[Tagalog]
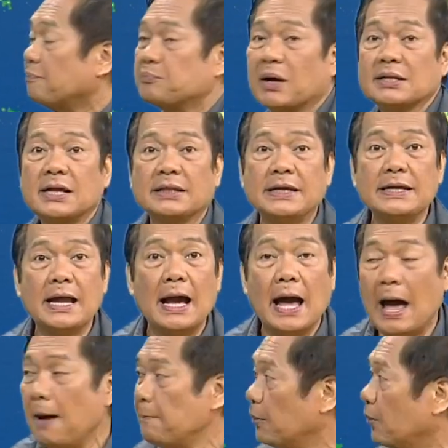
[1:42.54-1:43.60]
Pagdating ng
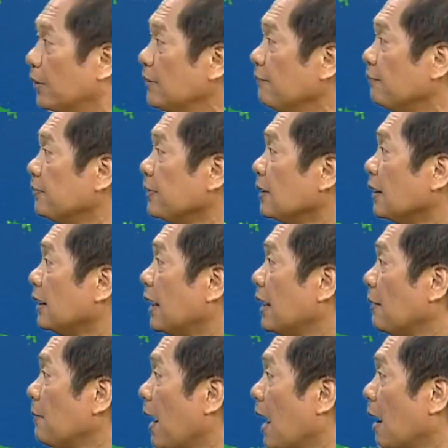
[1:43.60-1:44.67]
hapon, yan
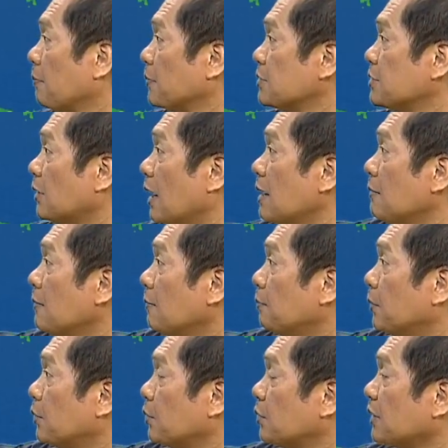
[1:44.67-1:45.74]
ang mga kapuso ha.
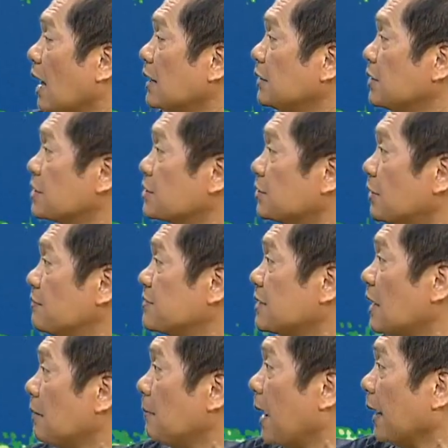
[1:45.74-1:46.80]
Puro thunderstorms
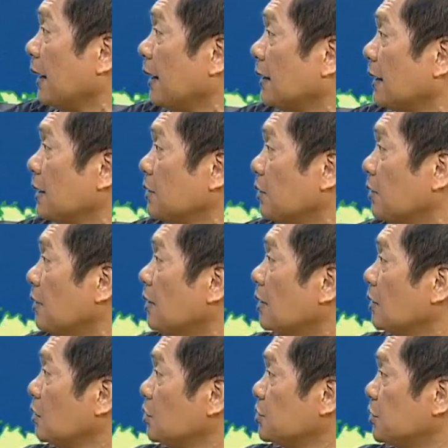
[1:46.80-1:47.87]
na makikita nyo.
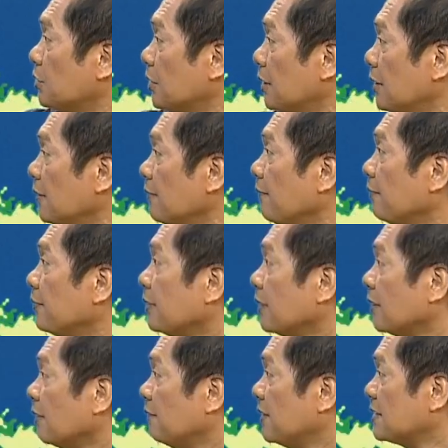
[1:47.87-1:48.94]
Luzon,
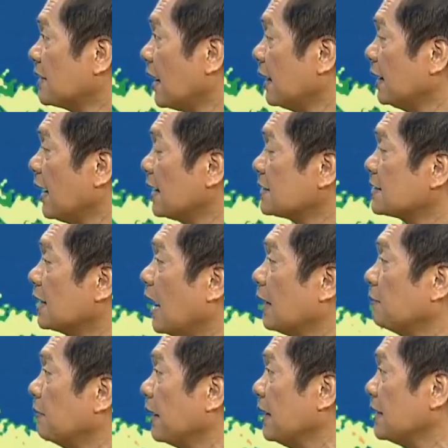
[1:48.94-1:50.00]
Visayas
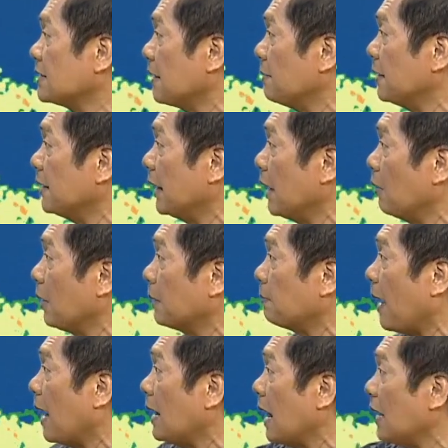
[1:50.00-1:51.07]
at maging sa Mindanao. At
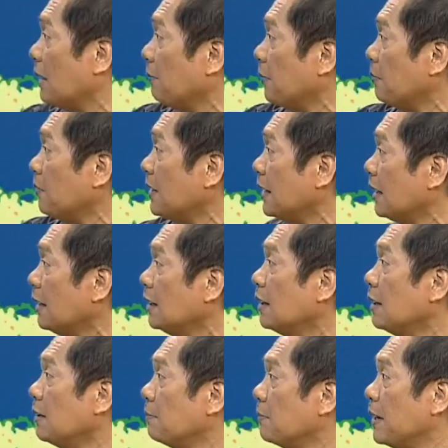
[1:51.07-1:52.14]
paalala po muli,
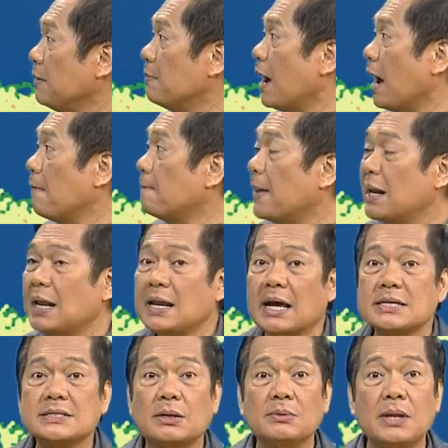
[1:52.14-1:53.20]
may mga
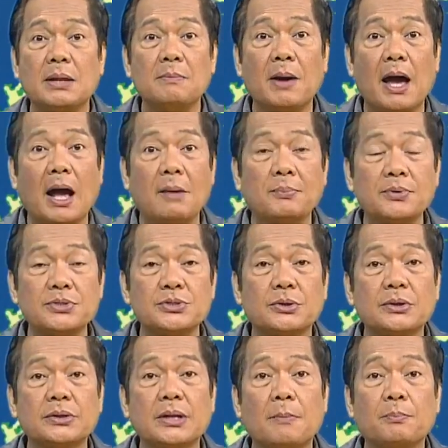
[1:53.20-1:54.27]
malalakas na ulan mga
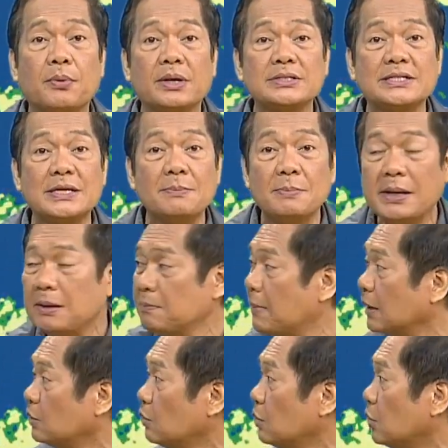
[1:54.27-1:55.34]
kapuso na posibleng
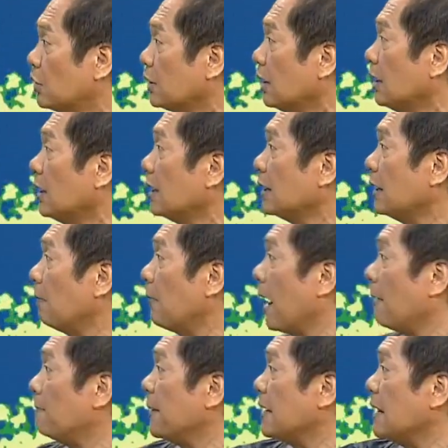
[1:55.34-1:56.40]
magdulot ng
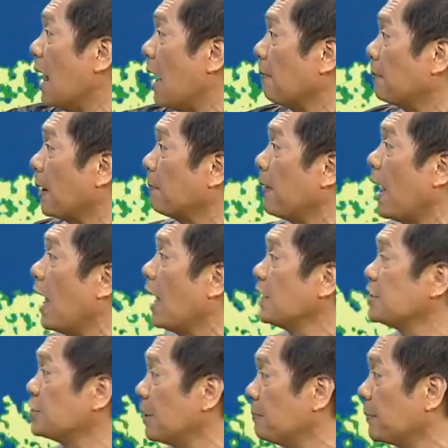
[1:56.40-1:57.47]
mga biglaang pagbaha
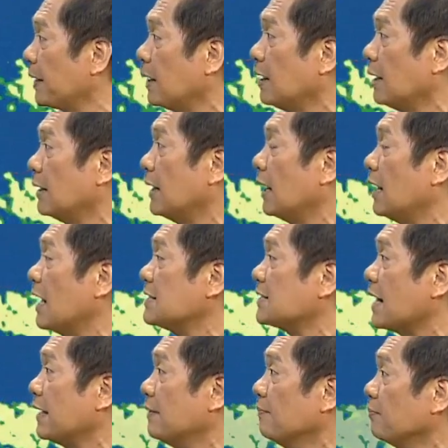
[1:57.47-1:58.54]
at syempre ng
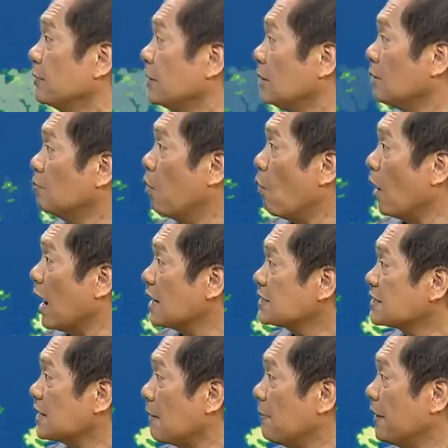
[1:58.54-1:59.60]
landslide. Bukas,
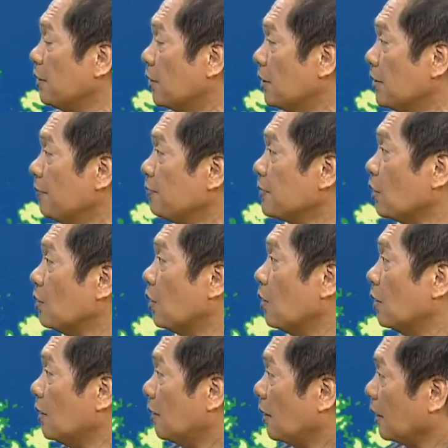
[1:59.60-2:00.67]
Sabado,
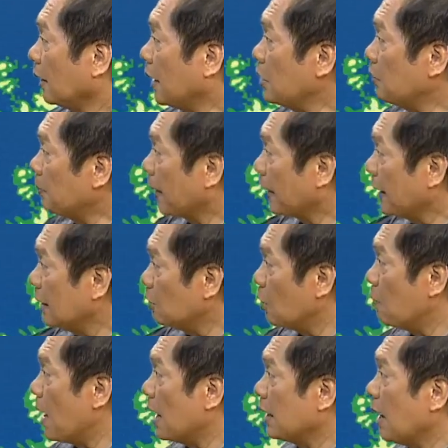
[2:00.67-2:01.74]
ganun pa rin,
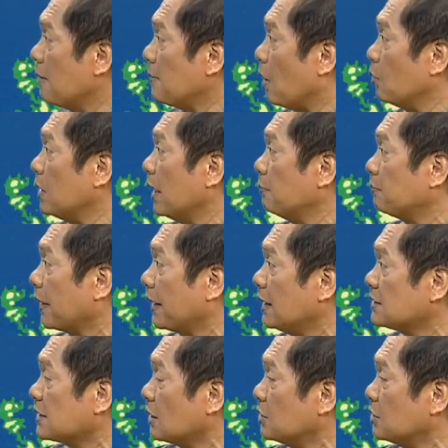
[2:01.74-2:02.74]
umaga, maulan pa rin sa